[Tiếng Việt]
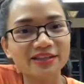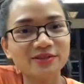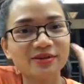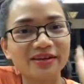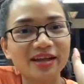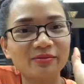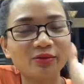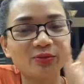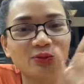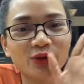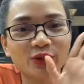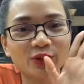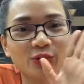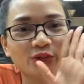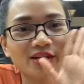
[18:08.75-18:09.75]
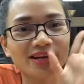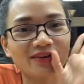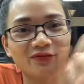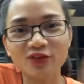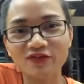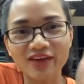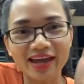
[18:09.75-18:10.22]
chúc cả nhà một buổi tối thật là
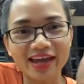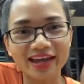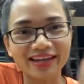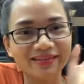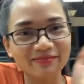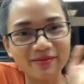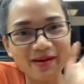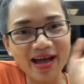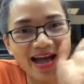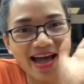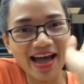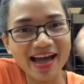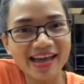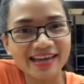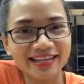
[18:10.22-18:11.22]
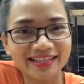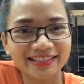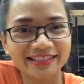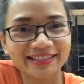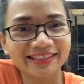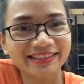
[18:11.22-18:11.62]
vui vẻ. Bye bye.